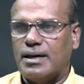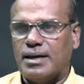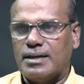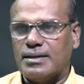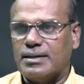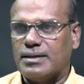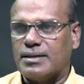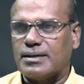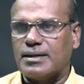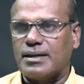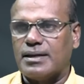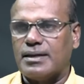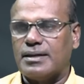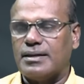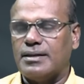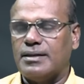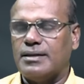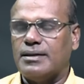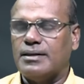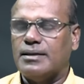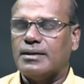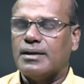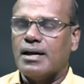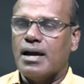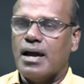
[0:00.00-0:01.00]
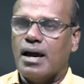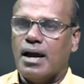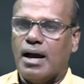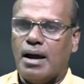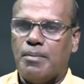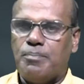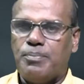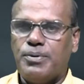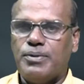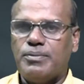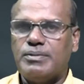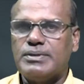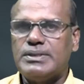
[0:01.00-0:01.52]
இருக்கிறாரு
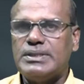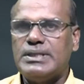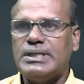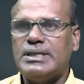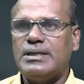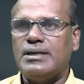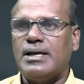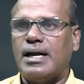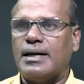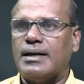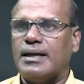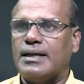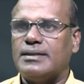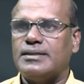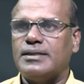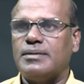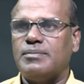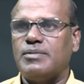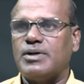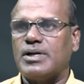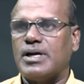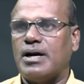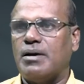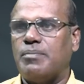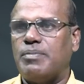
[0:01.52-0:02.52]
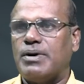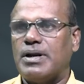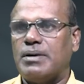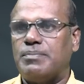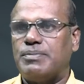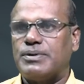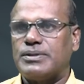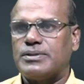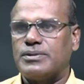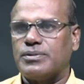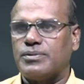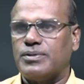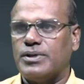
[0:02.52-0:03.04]
அப்போ வந்து அதிமுக
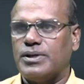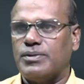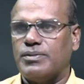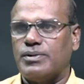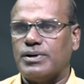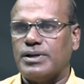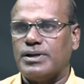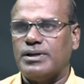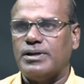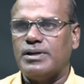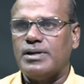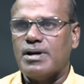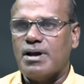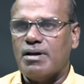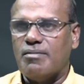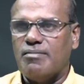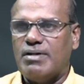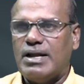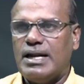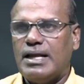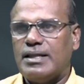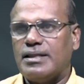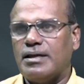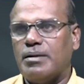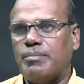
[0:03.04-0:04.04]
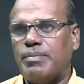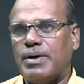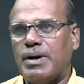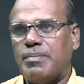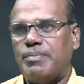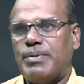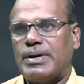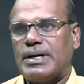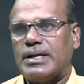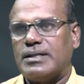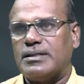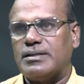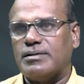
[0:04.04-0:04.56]
பலப்படுத்தக்கூடிய ஒரு வேலையை தான்
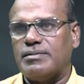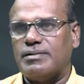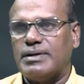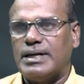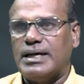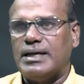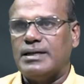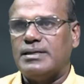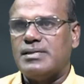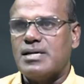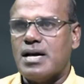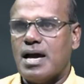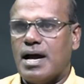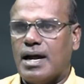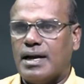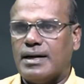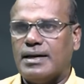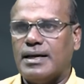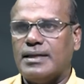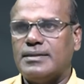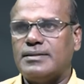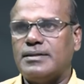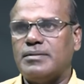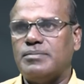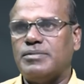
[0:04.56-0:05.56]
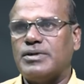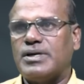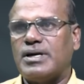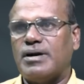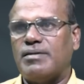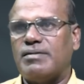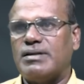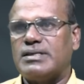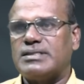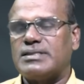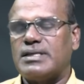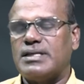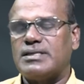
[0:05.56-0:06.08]
பார்ப்பாரே தவிர
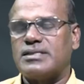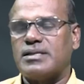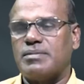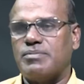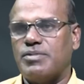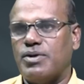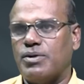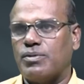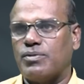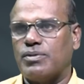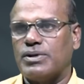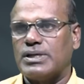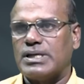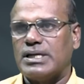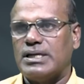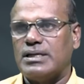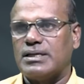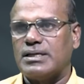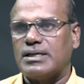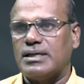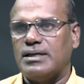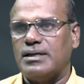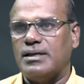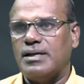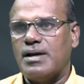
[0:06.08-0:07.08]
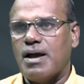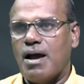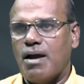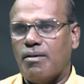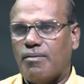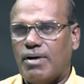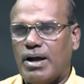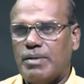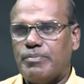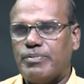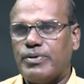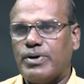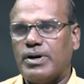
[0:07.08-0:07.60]
அதிமுகவில் சில சமூக குழுக்களுக்கு
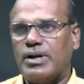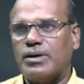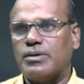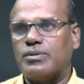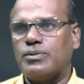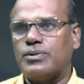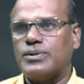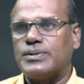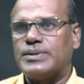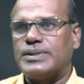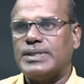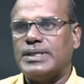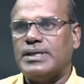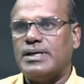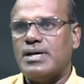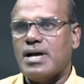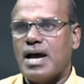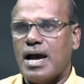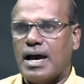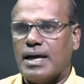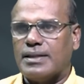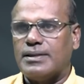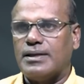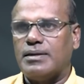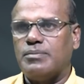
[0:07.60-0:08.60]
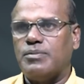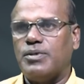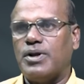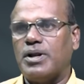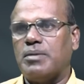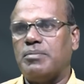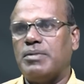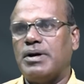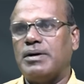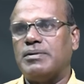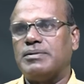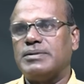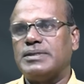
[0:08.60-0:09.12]
வாய்ப்புகளை கொடுத்து அதன்
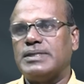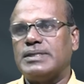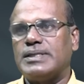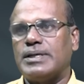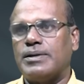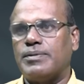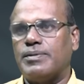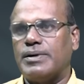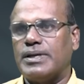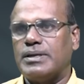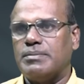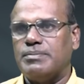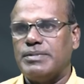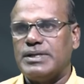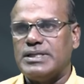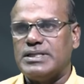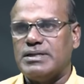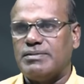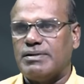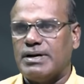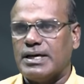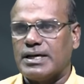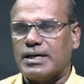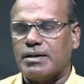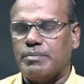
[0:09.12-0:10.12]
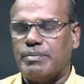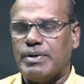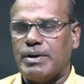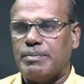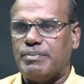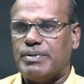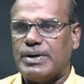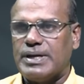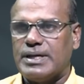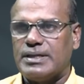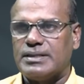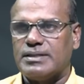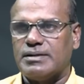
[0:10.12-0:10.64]
மூலமாக வந்து தன்னோட இமேஜை வளர்க்க
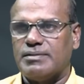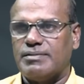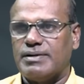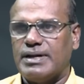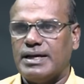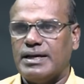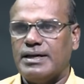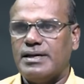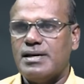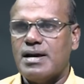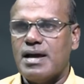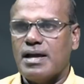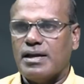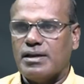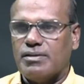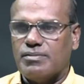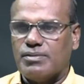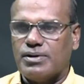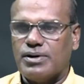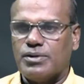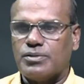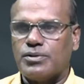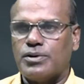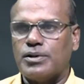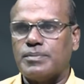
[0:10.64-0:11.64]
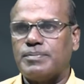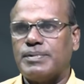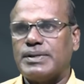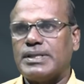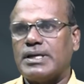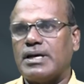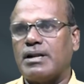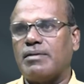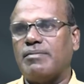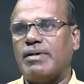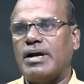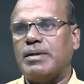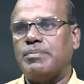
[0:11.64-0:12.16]
பார்ப்பாரே தவிர இவங்களுக்கு
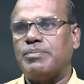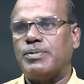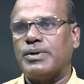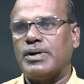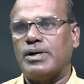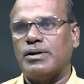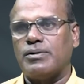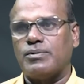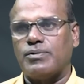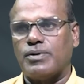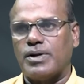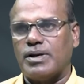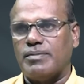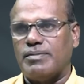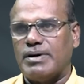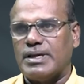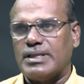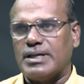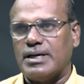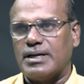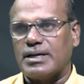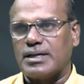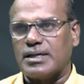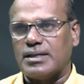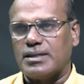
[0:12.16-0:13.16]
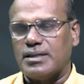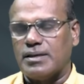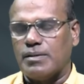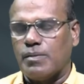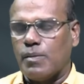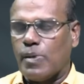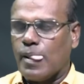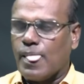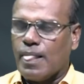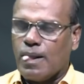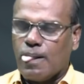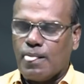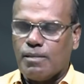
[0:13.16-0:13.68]
கொடுப்பதான வாய்ப்புகள் குறைவாக தான் இருக்குது
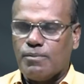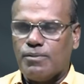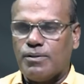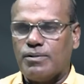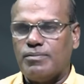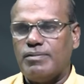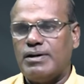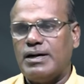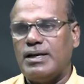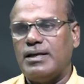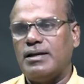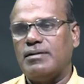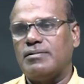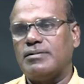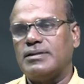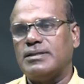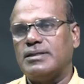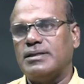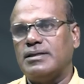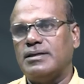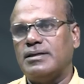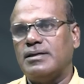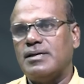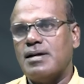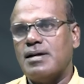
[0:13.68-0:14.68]
ஒரு வேளையில் வந்து